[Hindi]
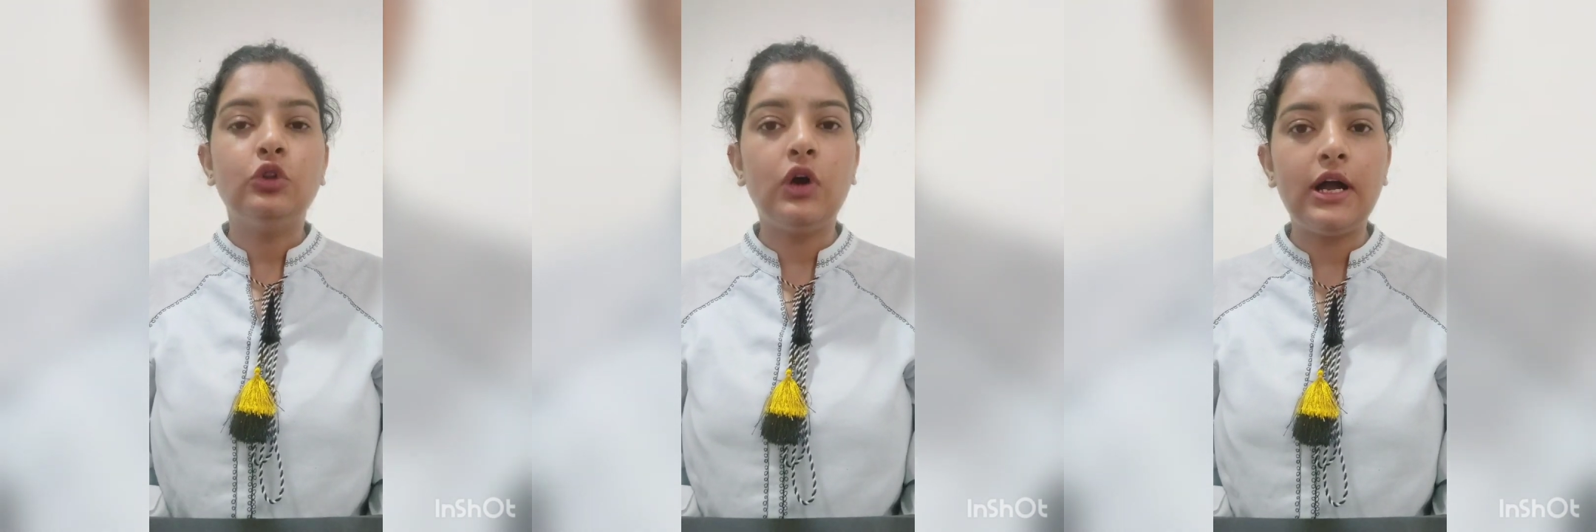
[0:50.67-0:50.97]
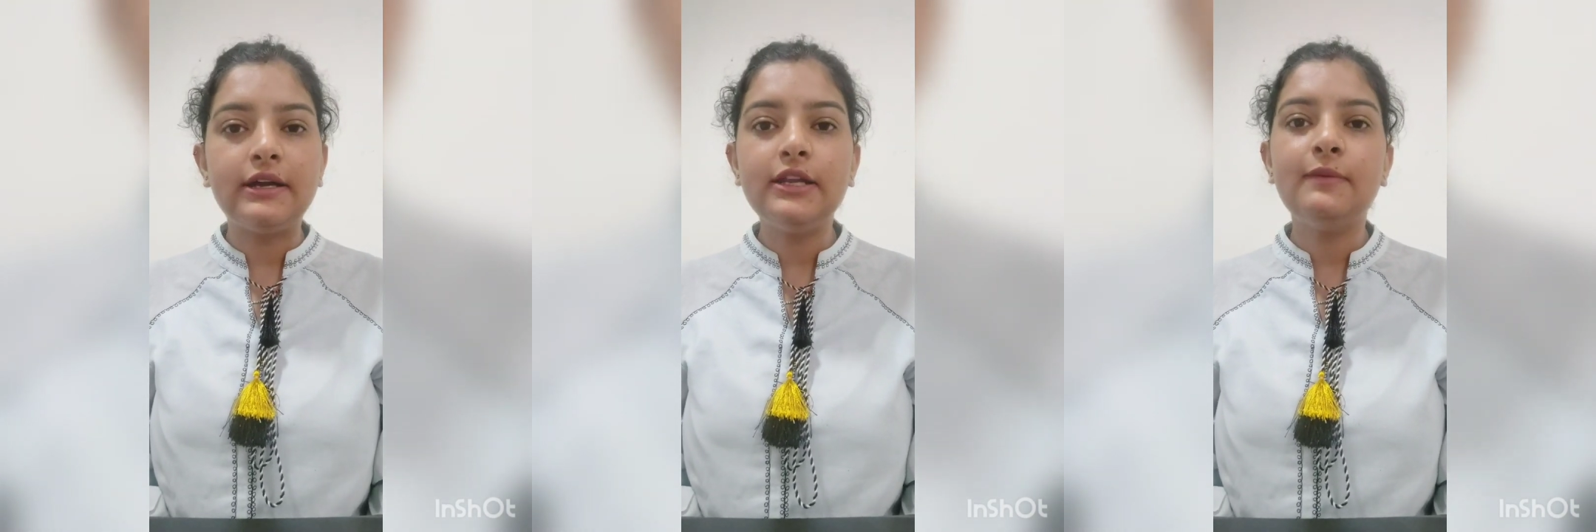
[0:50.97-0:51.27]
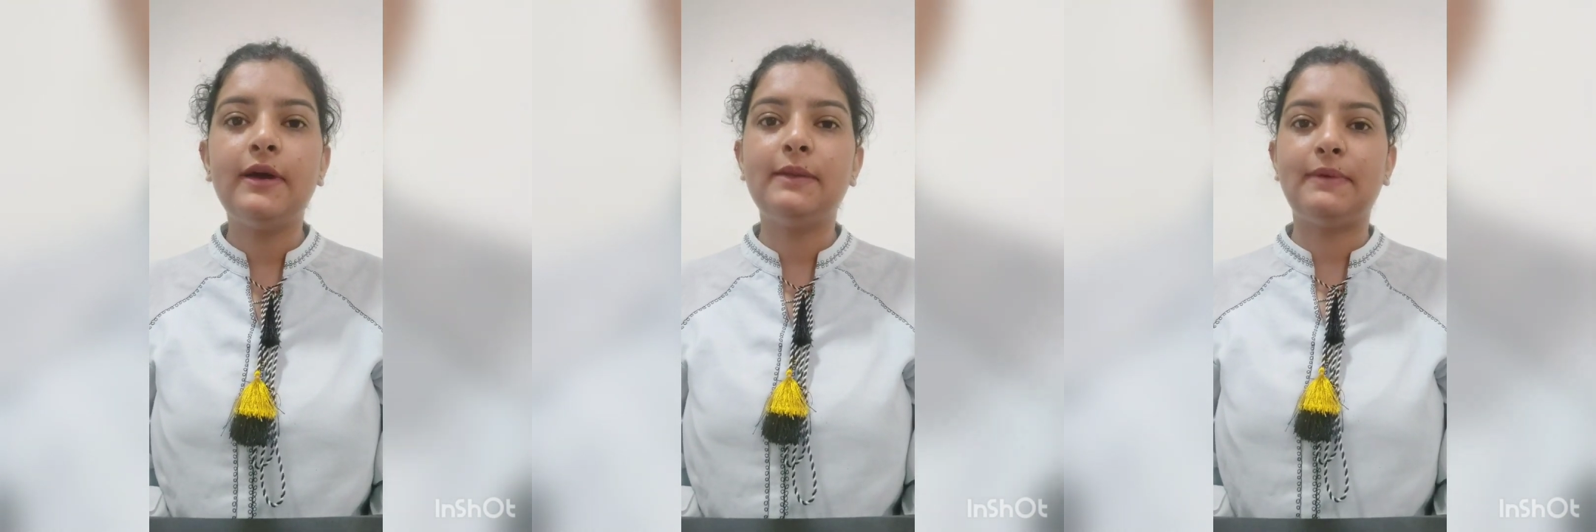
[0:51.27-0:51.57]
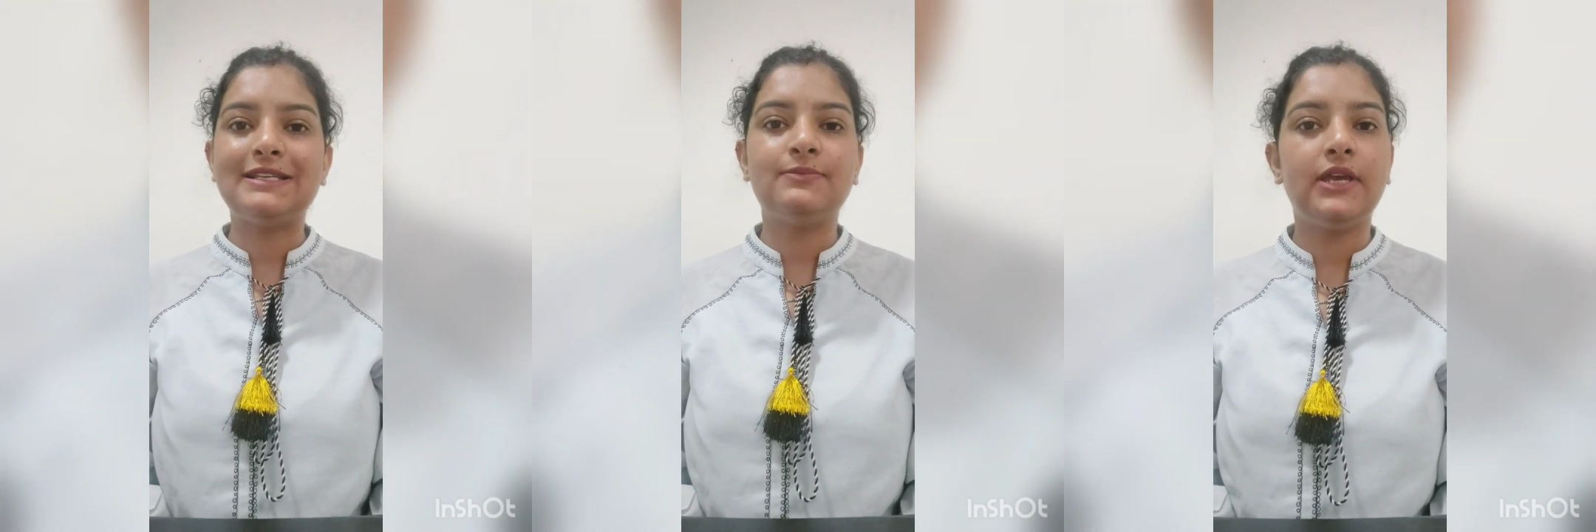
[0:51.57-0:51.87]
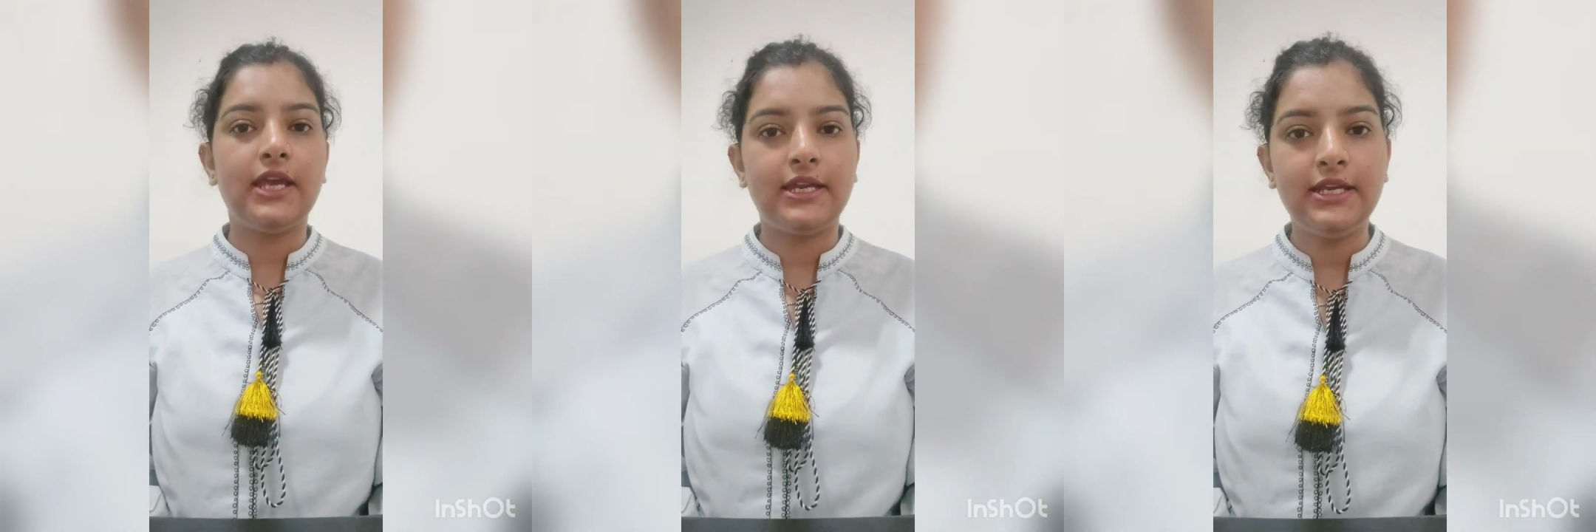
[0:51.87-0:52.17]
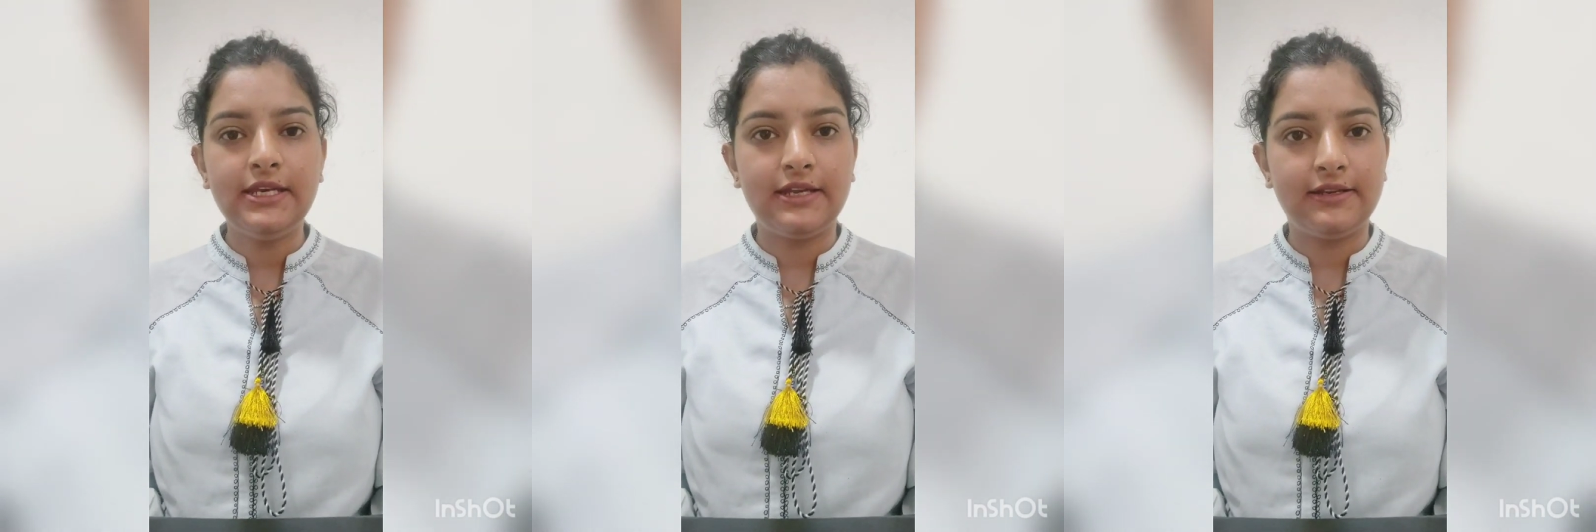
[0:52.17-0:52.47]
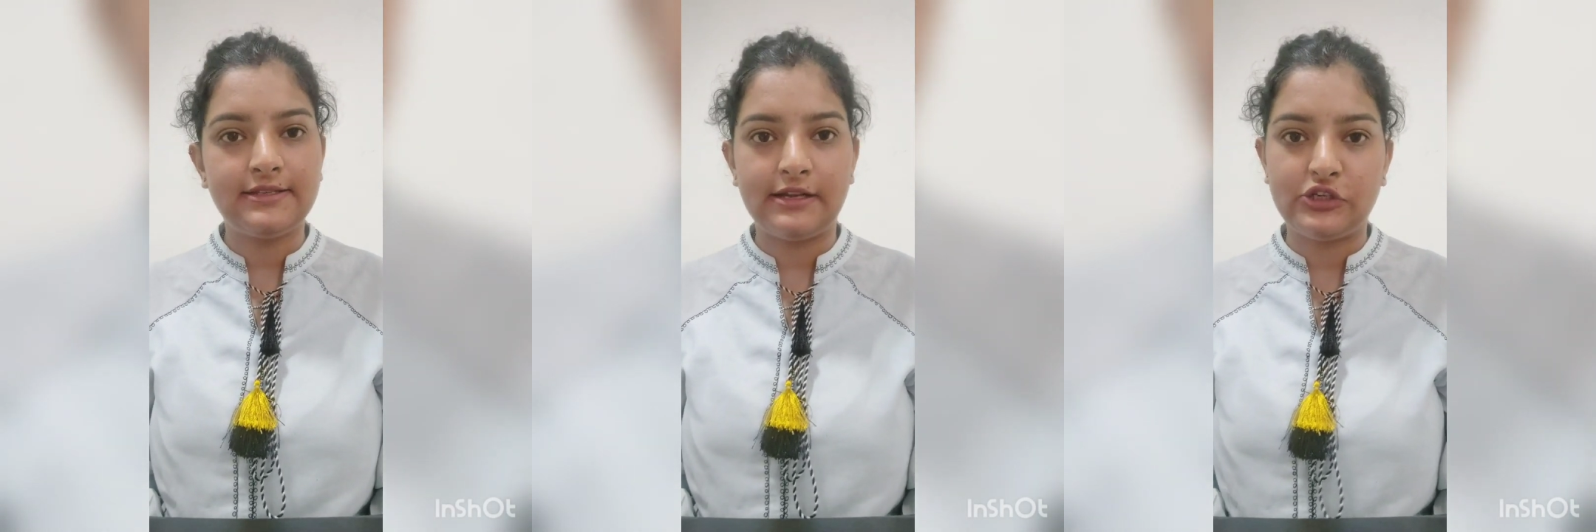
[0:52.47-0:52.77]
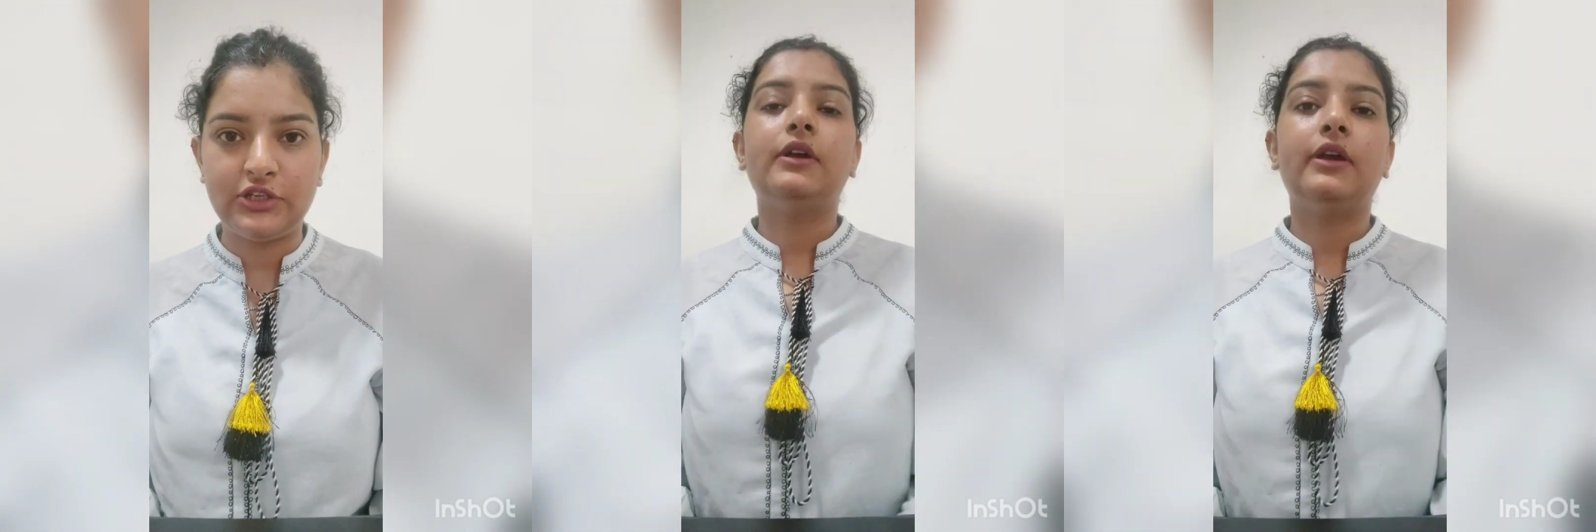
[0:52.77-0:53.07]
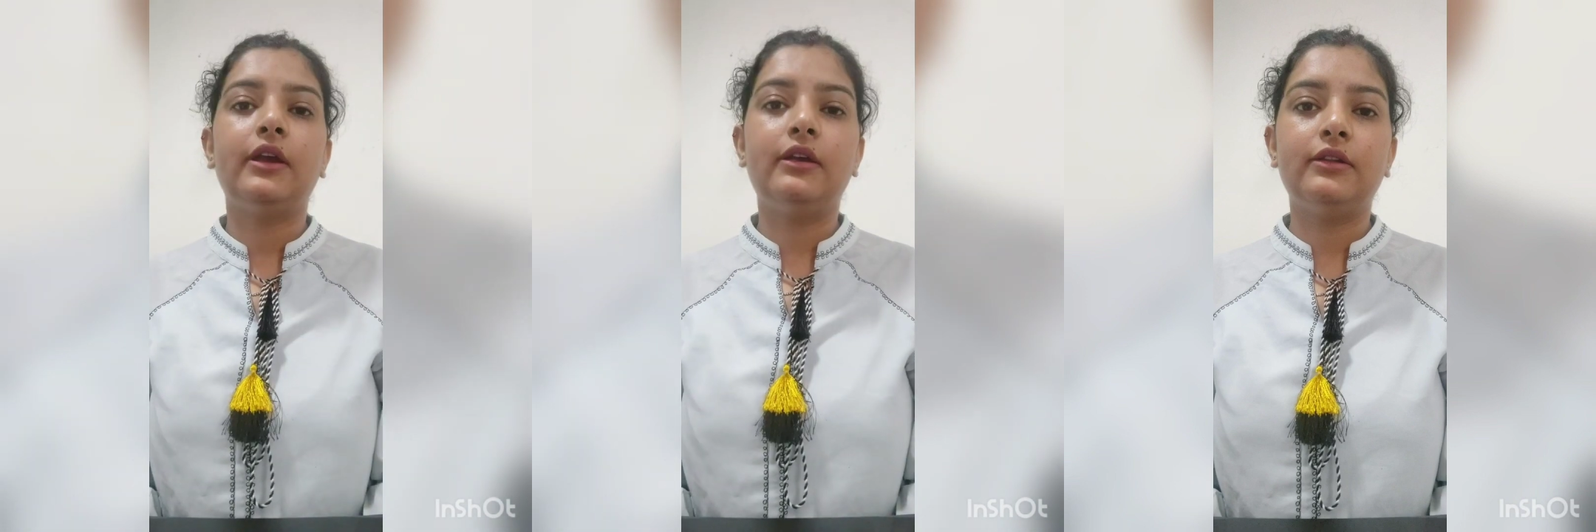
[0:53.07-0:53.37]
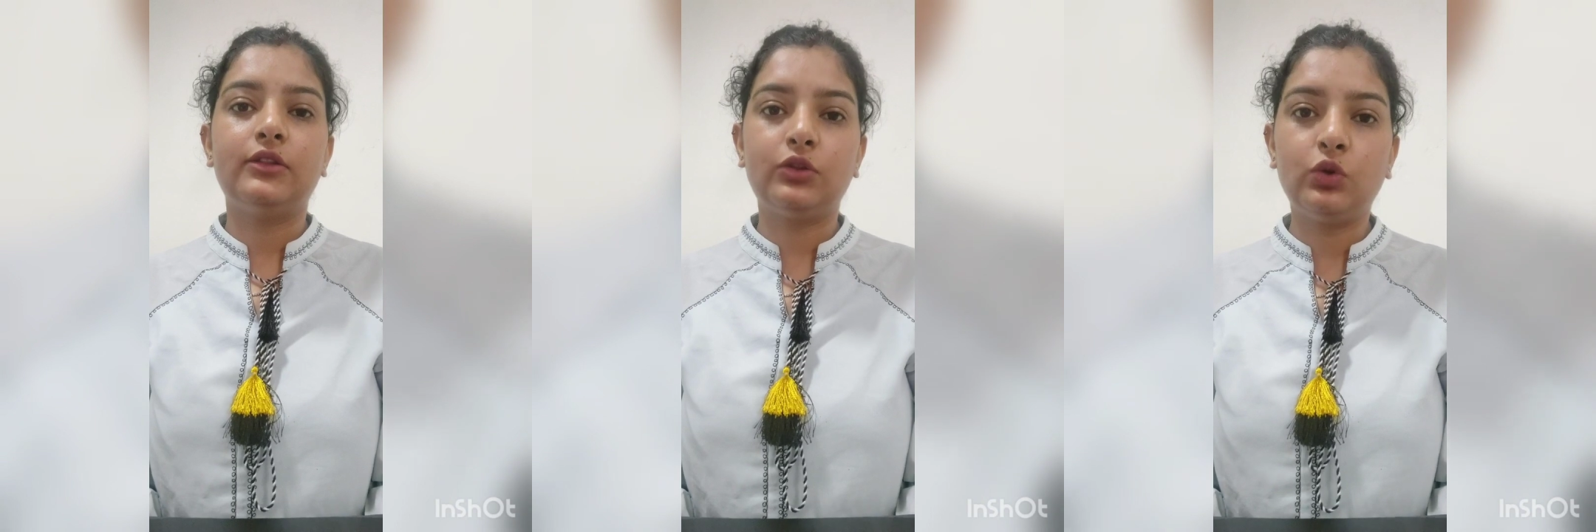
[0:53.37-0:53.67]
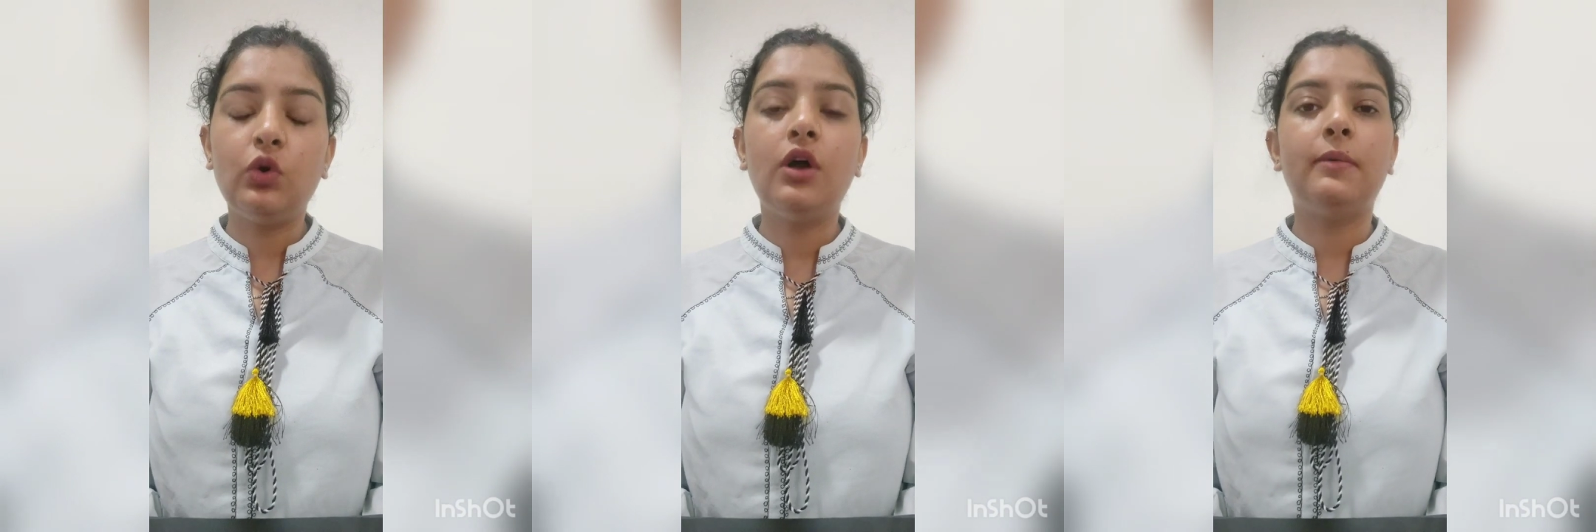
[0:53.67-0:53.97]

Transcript: तो अगर हमारे पास में 18 डिग्री सेल्सियस तो